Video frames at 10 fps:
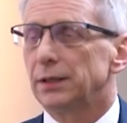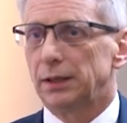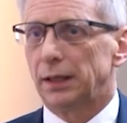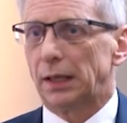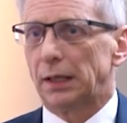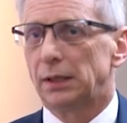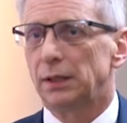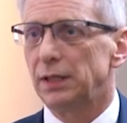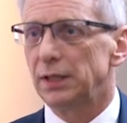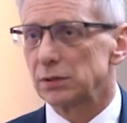
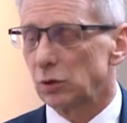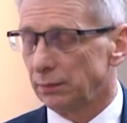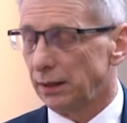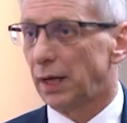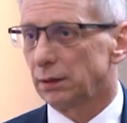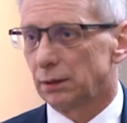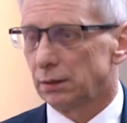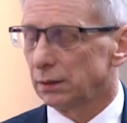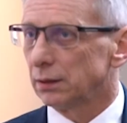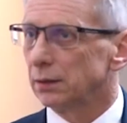2021-2022'de
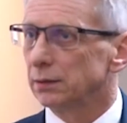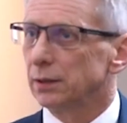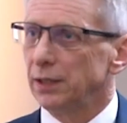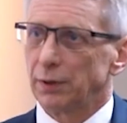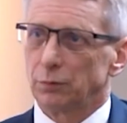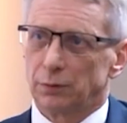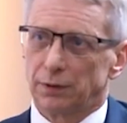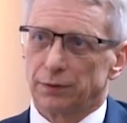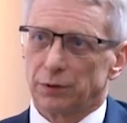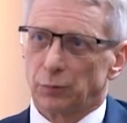yürüten PP
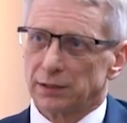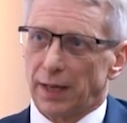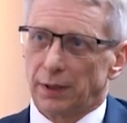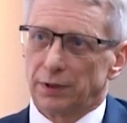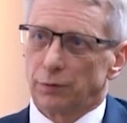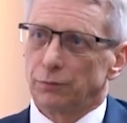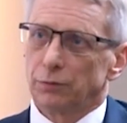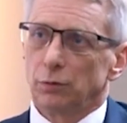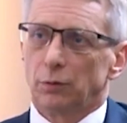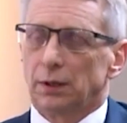eş başkanı
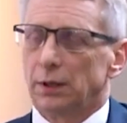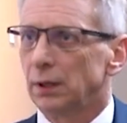Petkov,